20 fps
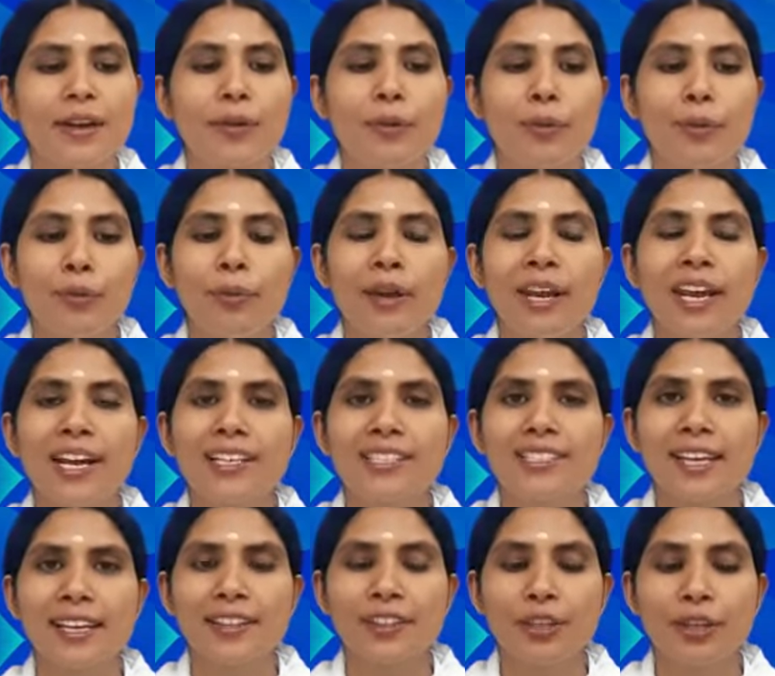உண்மையில்
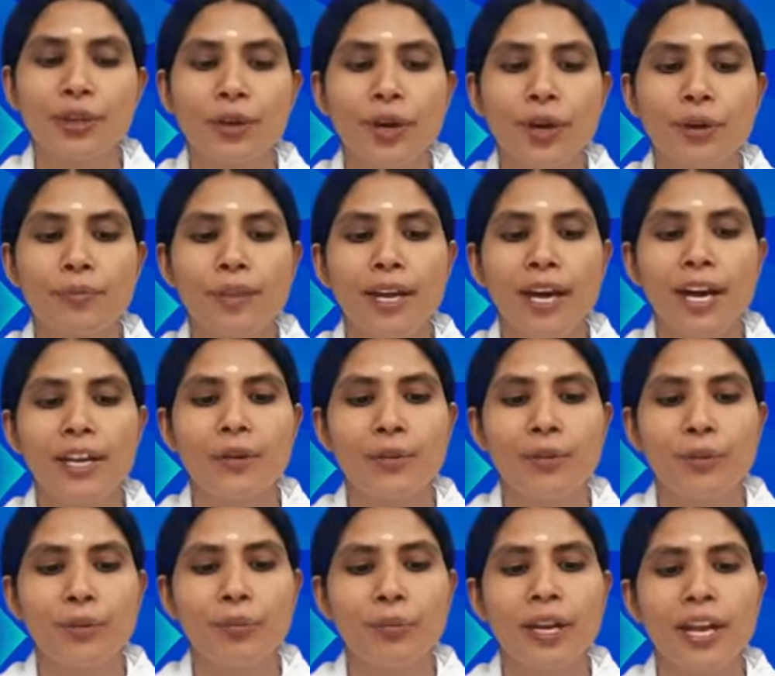சத்தியகம்தான்
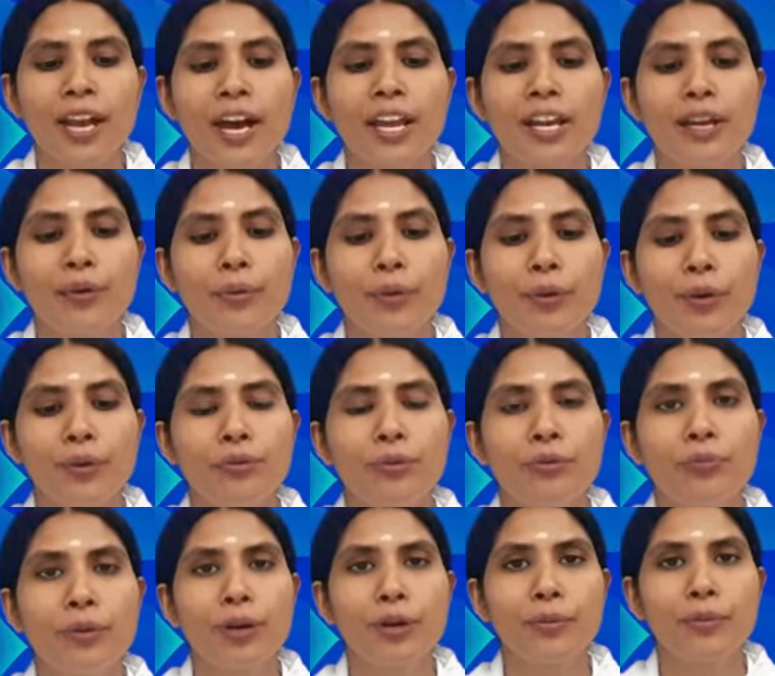உண்மையான
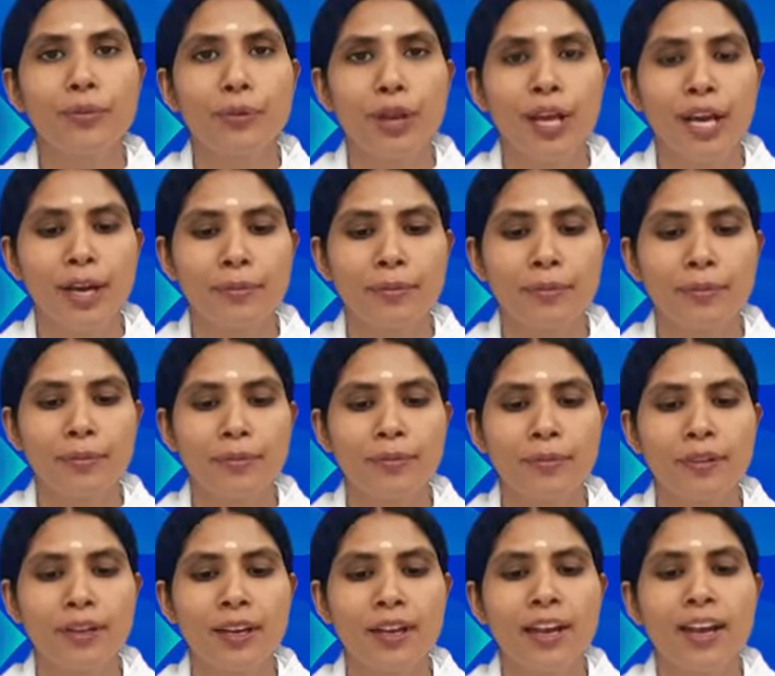ஓய்வு பெறும் உலகம்
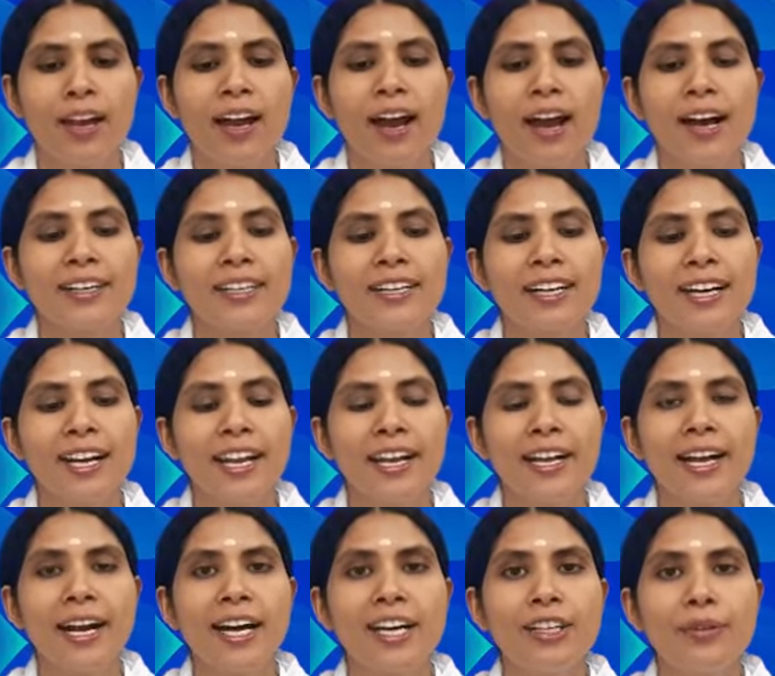அங்கு
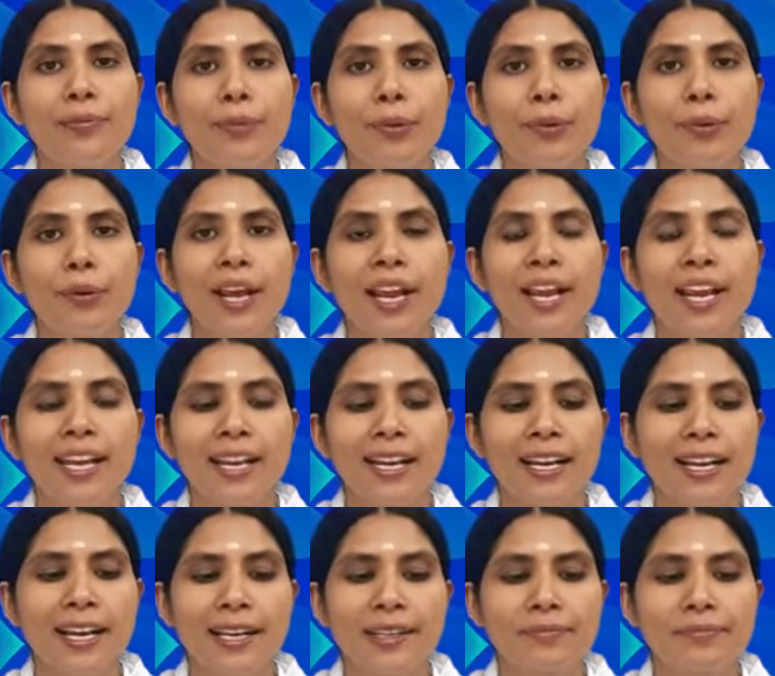கிடைக்காத பொருளே
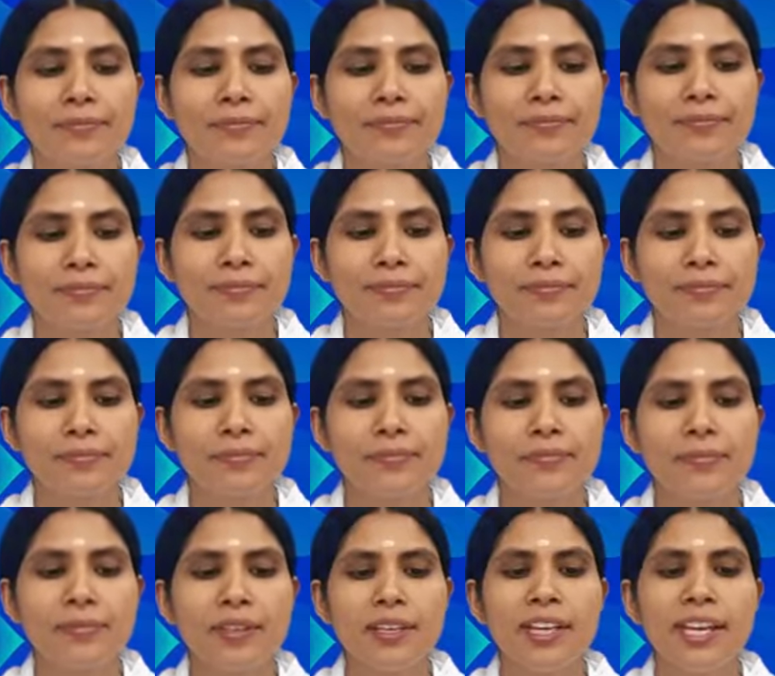இல்லை
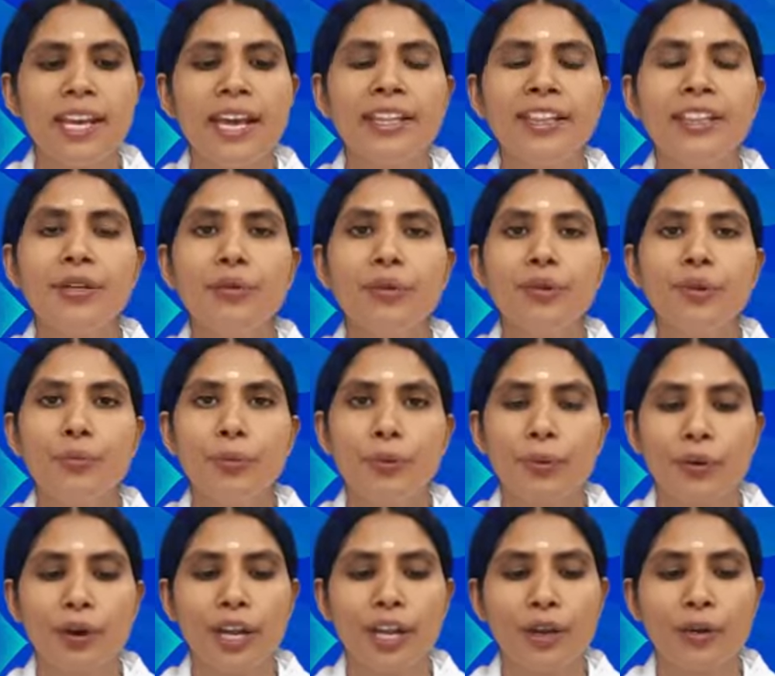எந்த ஒரு
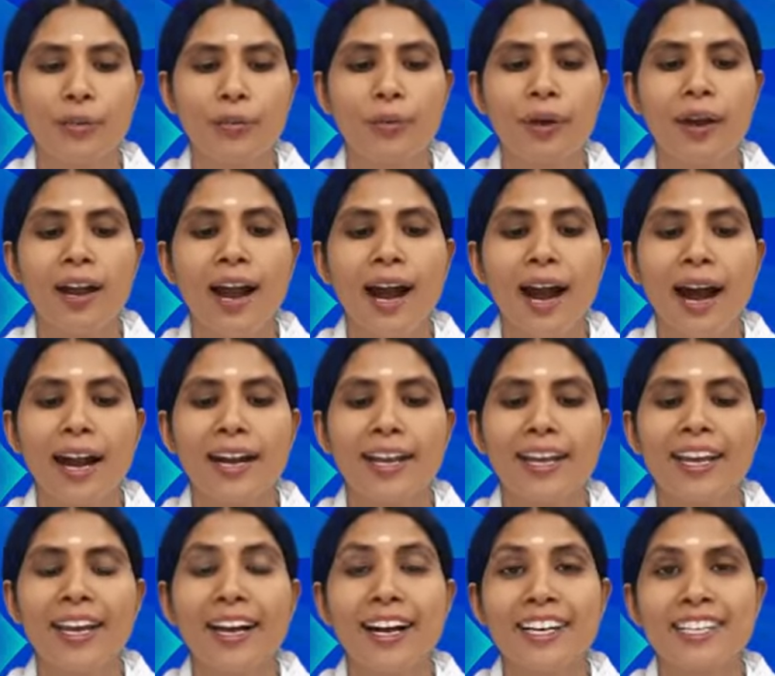பொருளையும்
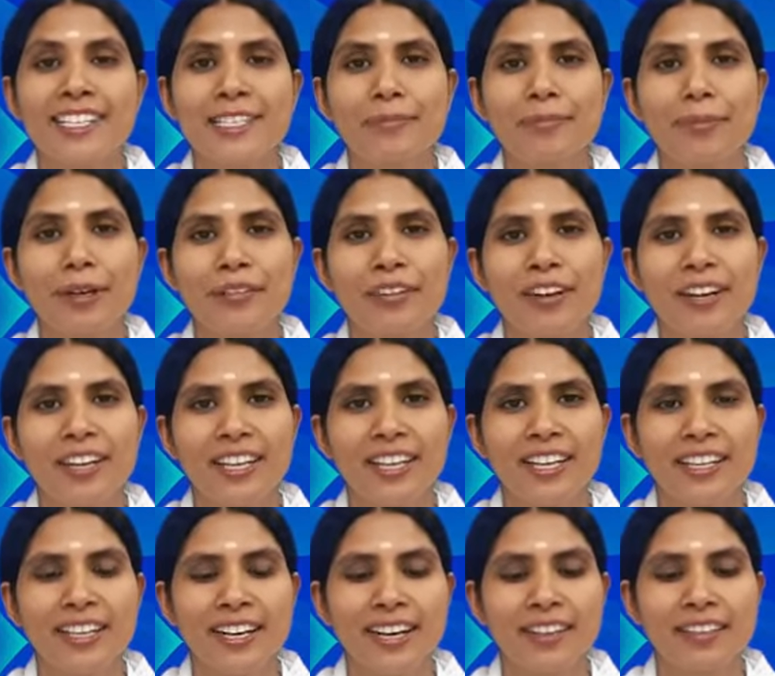அடைய கஷ்டப்பட
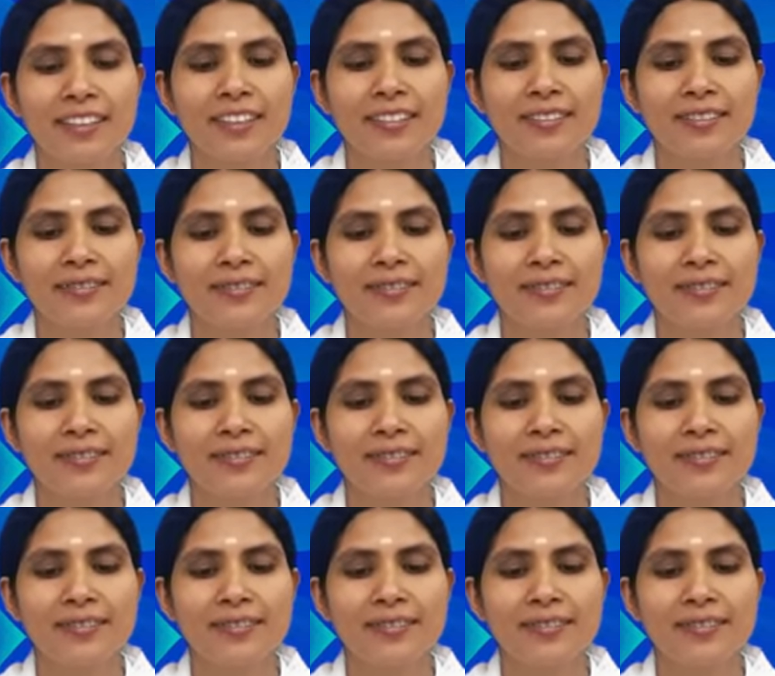வேண்டியிருக்காது